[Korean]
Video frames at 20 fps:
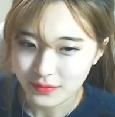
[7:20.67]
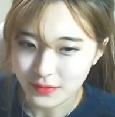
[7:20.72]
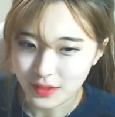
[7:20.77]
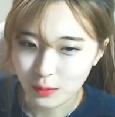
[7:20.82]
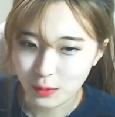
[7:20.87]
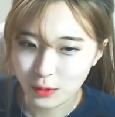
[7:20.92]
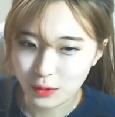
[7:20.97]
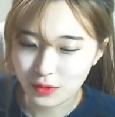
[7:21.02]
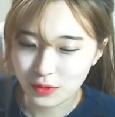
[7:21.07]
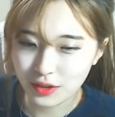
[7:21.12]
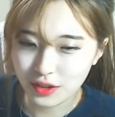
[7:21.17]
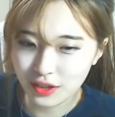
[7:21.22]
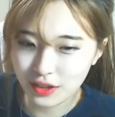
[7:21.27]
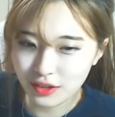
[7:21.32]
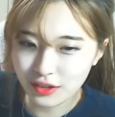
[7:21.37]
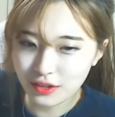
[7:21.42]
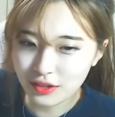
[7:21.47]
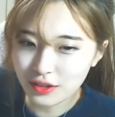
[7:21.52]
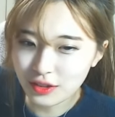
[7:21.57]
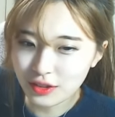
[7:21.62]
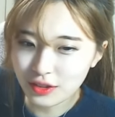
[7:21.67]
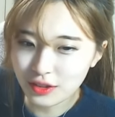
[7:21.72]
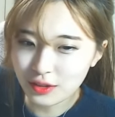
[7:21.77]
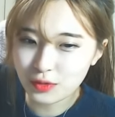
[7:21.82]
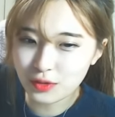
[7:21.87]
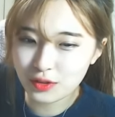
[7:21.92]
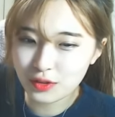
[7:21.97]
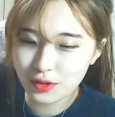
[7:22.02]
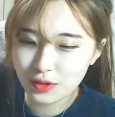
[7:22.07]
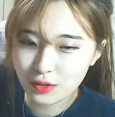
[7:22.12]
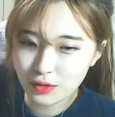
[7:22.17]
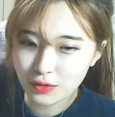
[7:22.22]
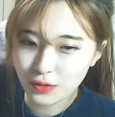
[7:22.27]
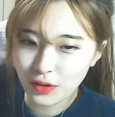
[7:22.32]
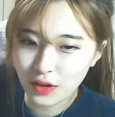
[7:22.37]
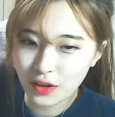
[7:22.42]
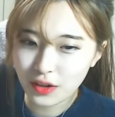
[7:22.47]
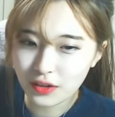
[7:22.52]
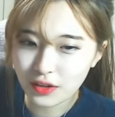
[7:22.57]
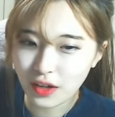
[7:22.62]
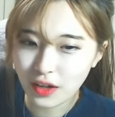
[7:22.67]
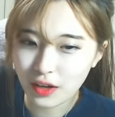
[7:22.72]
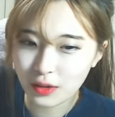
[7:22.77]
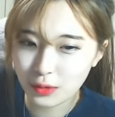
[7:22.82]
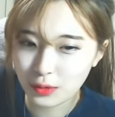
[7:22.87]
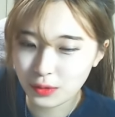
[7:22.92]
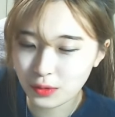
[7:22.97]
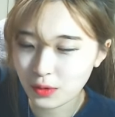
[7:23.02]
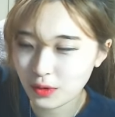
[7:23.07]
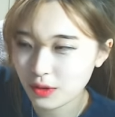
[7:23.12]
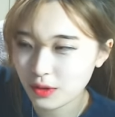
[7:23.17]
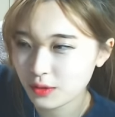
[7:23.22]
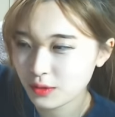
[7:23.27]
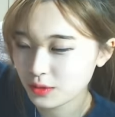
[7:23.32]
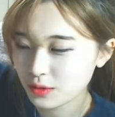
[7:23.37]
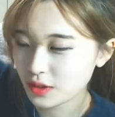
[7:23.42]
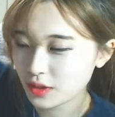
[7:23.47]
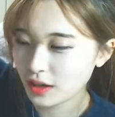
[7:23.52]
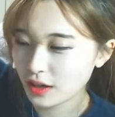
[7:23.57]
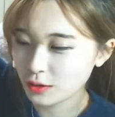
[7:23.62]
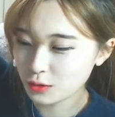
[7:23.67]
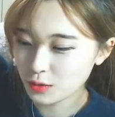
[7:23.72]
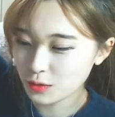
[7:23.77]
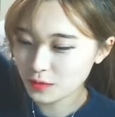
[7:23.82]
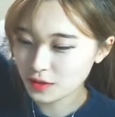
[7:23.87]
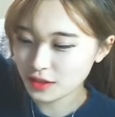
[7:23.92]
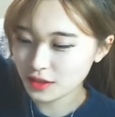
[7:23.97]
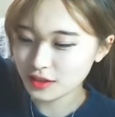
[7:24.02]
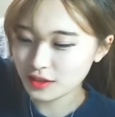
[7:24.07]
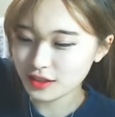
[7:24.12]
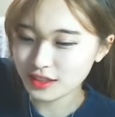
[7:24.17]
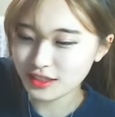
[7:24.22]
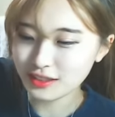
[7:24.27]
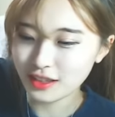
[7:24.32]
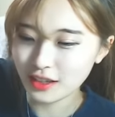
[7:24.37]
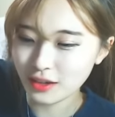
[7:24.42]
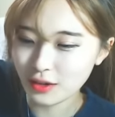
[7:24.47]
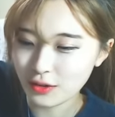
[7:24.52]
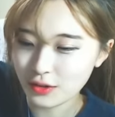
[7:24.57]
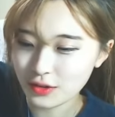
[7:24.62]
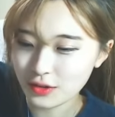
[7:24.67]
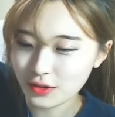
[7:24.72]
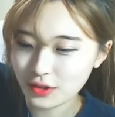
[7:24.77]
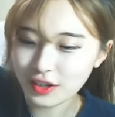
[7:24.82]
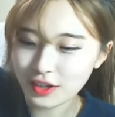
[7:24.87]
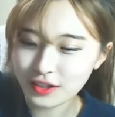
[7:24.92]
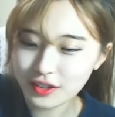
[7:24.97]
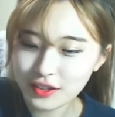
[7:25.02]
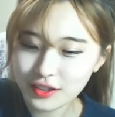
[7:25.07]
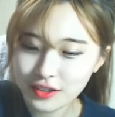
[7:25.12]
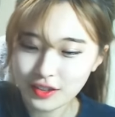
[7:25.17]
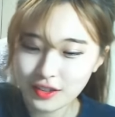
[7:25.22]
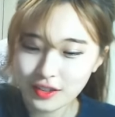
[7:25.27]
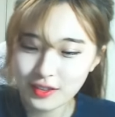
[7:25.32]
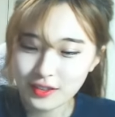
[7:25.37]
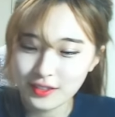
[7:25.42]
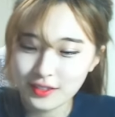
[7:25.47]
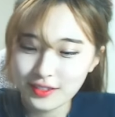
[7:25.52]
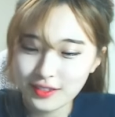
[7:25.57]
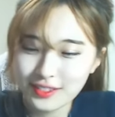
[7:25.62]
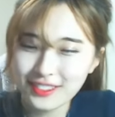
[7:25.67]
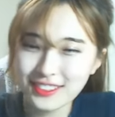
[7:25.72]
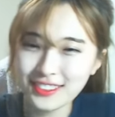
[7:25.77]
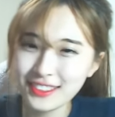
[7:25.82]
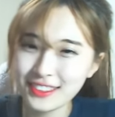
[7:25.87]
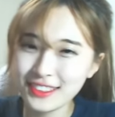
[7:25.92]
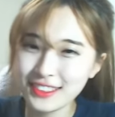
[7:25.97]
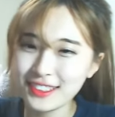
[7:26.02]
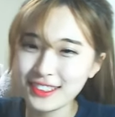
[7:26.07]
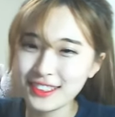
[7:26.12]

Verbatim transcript: 뭐 듣기 싫으신 분은 중간에 나가셔도 돼요 제가 좀 찡찡댈 거니까 일단